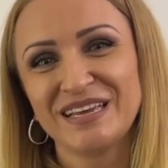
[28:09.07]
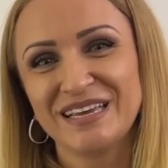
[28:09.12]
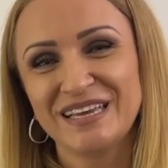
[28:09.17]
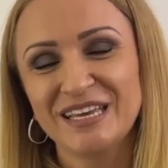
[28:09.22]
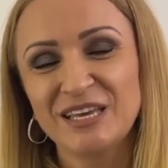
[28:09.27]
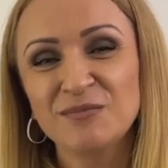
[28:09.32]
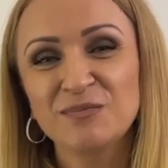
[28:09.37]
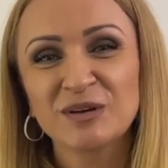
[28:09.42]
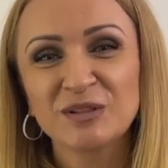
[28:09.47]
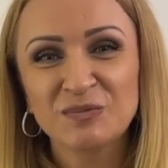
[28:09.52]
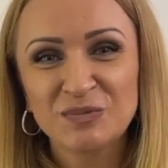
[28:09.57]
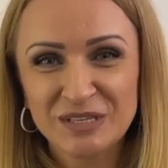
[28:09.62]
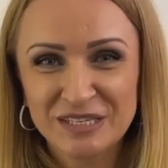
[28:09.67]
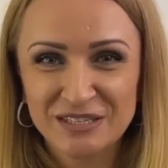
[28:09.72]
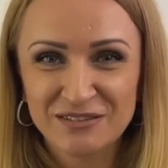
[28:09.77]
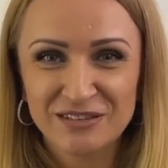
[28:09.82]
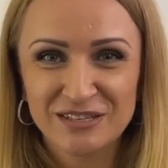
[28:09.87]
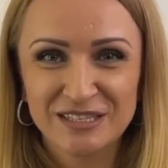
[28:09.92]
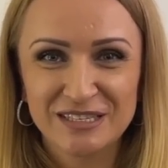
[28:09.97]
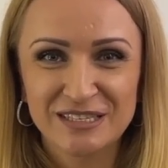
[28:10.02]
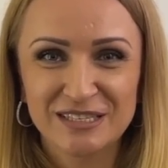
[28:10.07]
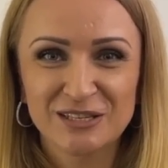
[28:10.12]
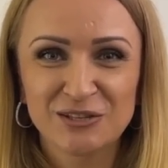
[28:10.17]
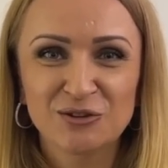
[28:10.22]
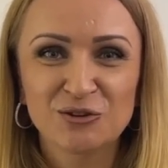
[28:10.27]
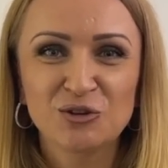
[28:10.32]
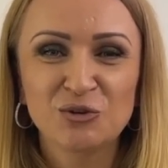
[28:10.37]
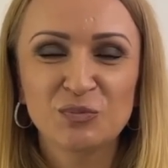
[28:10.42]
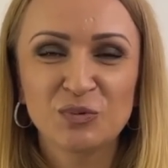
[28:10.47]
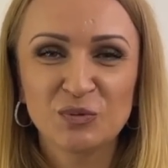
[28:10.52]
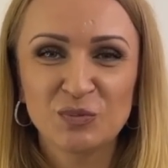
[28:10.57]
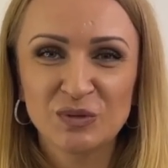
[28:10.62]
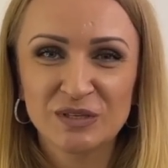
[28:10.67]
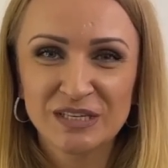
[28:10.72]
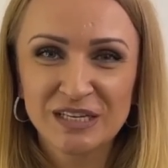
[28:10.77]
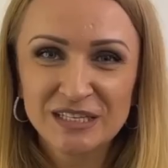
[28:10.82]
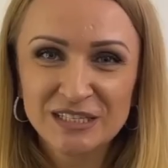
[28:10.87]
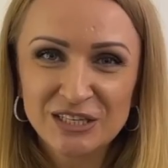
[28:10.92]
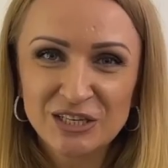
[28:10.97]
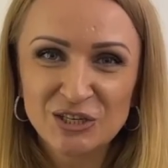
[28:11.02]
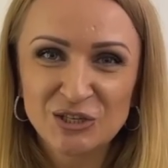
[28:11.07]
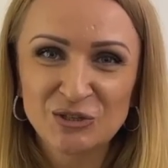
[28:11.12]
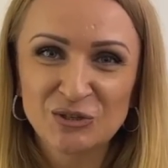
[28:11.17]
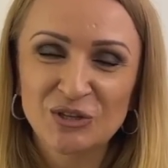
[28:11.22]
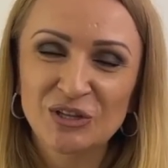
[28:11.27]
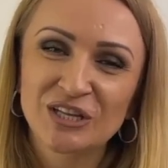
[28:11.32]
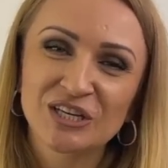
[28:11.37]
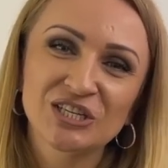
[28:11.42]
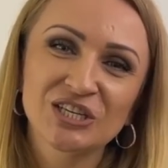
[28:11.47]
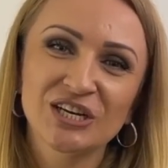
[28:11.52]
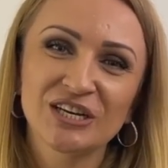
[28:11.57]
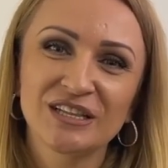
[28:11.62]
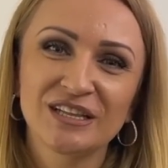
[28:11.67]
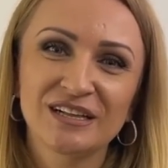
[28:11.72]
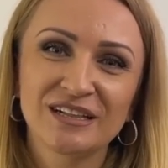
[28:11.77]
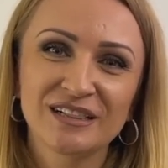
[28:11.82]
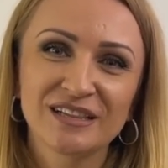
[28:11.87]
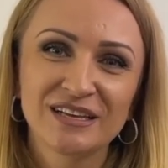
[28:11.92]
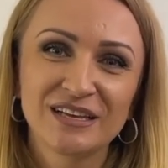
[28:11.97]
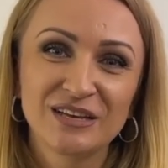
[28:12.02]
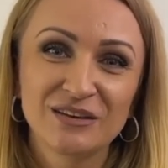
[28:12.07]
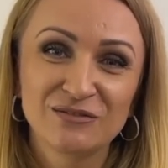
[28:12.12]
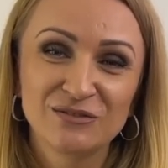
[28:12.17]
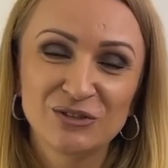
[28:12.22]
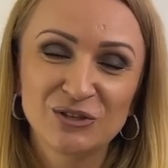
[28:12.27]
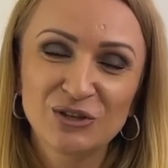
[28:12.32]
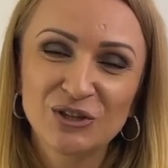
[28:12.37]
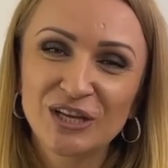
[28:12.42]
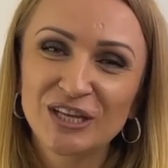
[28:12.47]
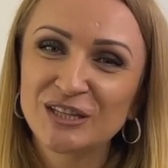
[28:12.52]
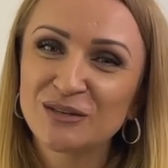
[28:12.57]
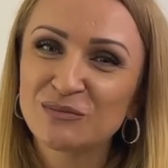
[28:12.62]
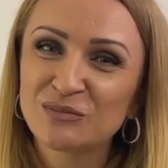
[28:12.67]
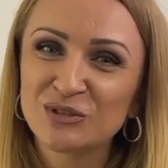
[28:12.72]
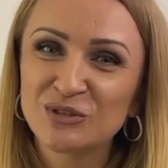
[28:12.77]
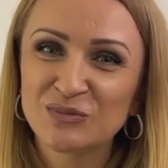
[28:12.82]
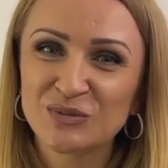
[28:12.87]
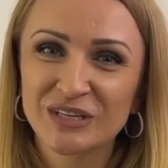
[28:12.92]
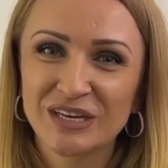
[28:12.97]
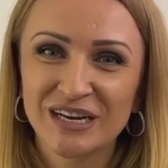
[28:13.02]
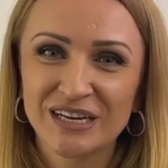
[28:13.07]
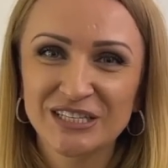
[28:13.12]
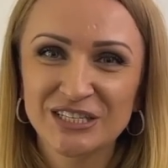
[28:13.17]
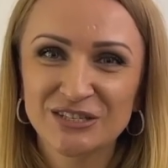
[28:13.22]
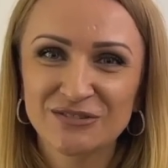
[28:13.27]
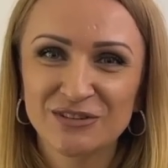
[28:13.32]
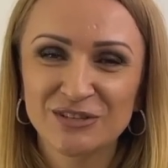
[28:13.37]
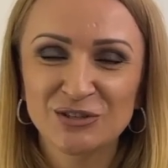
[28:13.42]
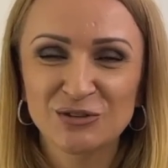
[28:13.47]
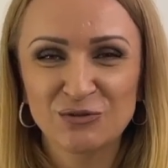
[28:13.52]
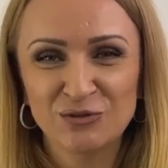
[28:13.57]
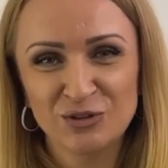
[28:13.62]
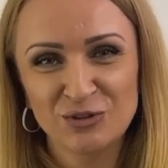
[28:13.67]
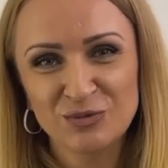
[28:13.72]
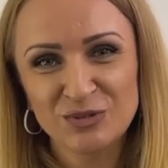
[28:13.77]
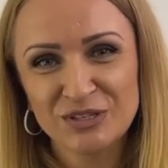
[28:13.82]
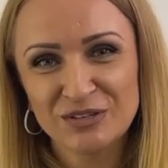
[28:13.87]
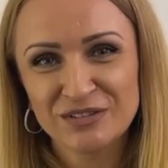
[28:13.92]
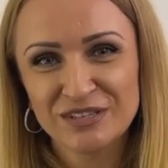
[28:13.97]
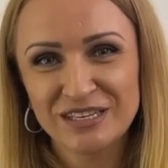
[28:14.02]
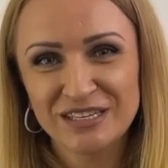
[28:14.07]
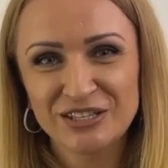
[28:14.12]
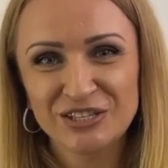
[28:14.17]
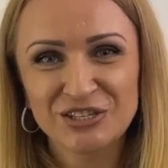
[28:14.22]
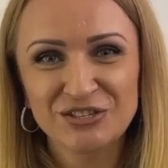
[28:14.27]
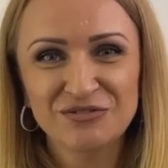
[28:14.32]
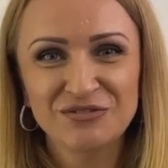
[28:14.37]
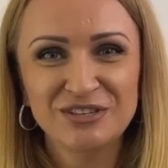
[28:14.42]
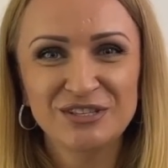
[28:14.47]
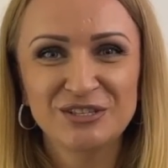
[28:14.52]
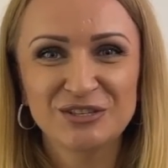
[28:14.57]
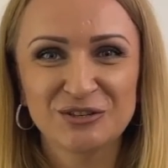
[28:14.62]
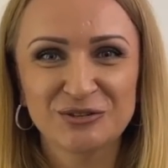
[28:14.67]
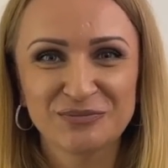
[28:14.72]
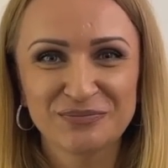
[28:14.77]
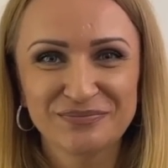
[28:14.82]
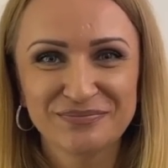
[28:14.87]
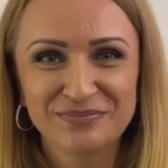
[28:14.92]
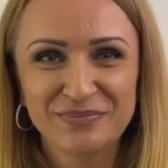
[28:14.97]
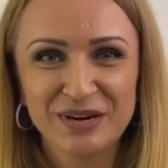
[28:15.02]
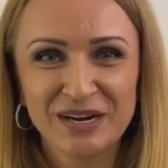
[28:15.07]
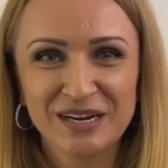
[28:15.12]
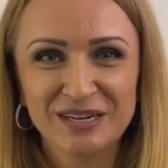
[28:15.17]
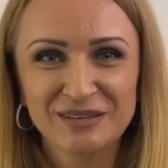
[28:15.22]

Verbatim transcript: И подписывайтесь, кто не подписался еще на наш канал. Все, на этом будем заканчивать. Увидимся в следующем видео. Пока.